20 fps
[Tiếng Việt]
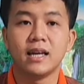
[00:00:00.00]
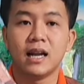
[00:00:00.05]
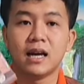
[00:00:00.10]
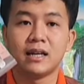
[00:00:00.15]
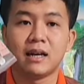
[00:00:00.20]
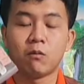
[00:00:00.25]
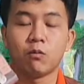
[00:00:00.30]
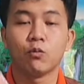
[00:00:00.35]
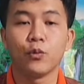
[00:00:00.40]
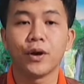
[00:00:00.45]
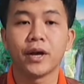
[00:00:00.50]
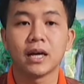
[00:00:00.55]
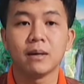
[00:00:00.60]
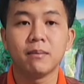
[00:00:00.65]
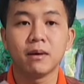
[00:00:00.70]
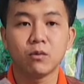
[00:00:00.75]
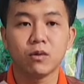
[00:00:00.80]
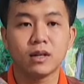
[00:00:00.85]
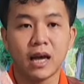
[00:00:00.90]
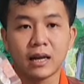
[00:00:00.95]
ở đây đó là độc
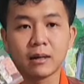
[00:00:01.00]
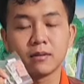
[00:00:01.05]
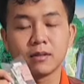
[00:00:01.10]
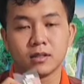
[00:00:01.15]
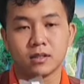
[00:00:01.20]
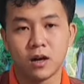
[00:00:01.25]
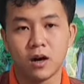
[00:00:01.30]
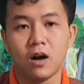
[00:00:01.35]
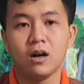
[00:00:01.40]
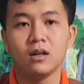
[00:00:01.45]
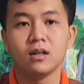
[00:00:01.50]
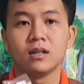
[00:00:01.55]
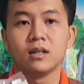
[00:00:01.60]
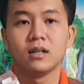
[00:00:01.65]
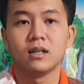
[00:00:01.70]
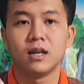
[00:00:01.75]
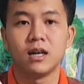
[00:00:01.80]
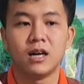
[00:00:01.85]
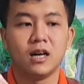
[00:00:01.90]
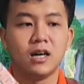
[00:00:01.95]
quyền ở bên Quốc Thành có
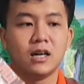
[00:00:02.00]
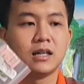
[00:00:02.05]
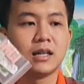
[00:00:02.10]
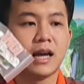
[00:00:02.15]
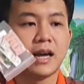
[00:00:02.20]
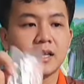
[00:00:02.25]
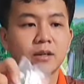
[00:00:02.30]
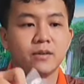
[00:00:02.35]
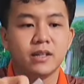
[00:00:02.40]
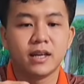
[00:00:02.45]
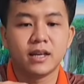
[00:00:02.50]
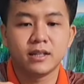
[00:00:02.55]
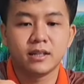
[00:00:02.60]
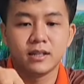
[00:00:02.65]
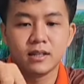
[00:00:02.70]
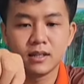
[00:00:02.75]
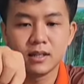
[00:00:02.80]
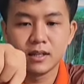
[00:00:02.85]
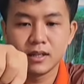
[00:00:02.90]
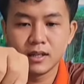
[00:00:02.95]
đó, đây là quý
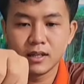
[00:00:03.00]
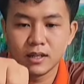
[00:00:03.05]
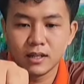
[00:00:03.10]
vị.